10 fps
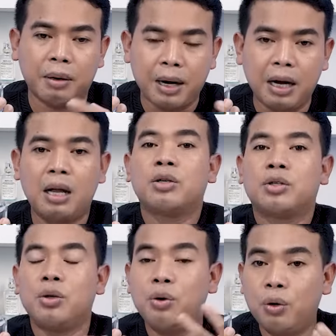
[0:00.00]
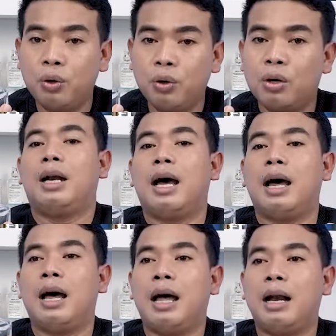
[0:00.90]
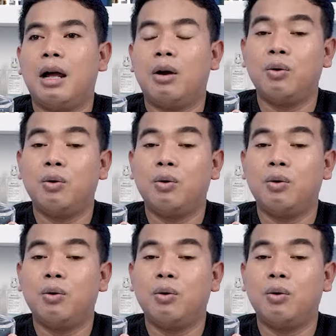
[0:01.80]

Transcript: memang suhu dan